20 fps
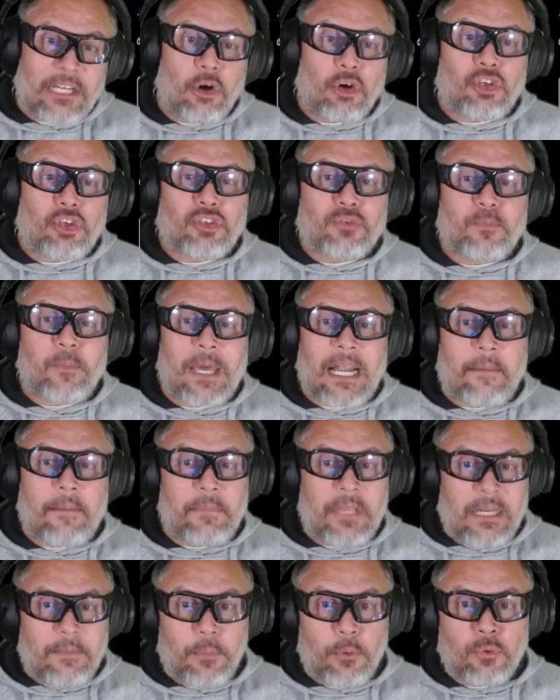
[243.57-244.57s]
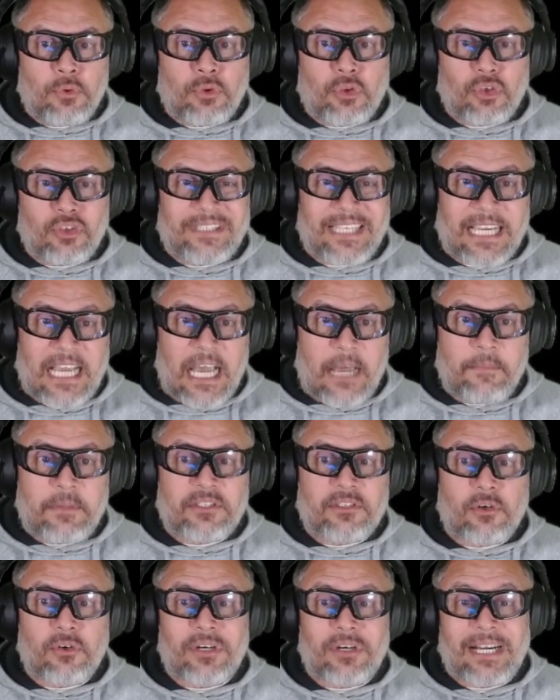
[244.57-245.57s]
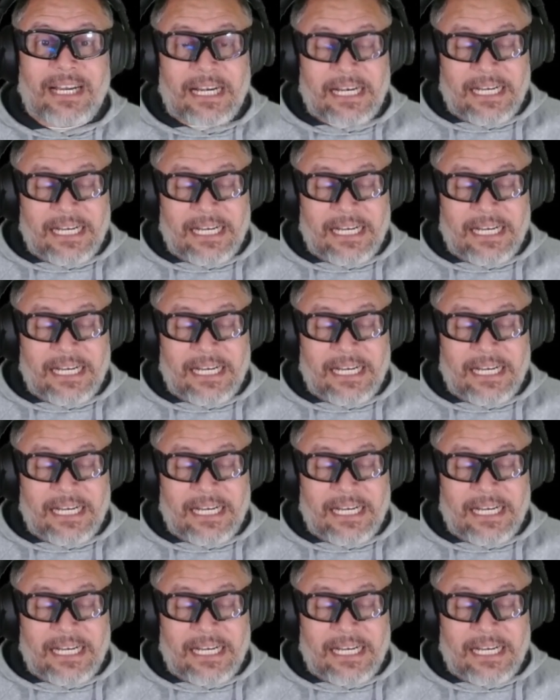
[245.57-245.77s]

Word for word: logros para 1000 puntos de Gamerscore.